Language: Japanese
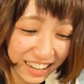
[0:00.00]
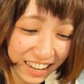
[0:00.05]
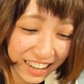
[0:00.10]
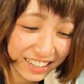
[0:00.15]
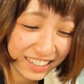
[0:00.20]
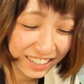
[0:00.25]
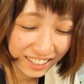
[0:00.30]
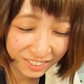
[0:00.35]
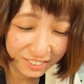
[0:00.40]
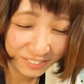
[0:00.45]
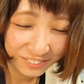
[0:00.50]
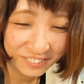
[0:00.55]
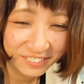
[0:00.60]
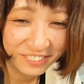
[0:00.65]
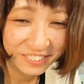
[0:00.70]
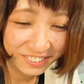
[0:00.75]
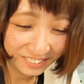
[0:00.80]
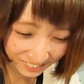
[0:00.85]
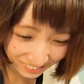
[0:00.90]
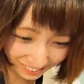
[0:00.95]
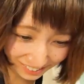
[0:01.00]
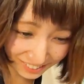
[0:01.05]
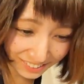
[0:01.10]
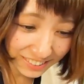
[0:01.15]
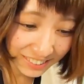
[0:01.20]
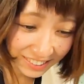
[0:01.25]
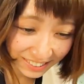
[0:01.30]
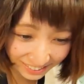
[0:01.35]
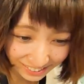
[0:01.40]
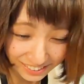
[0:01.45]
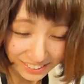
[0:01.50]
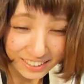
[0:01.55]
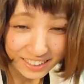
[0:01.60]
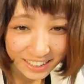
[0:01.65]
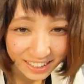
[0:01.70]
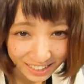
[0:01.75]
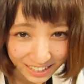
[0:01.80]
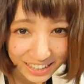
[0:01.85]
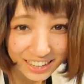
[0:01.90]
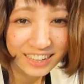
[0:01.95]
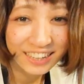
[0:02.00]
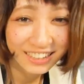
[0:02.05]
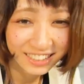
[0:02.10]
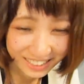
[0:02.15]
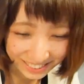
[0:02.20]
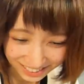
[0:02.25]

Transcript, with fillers: ありがとうはい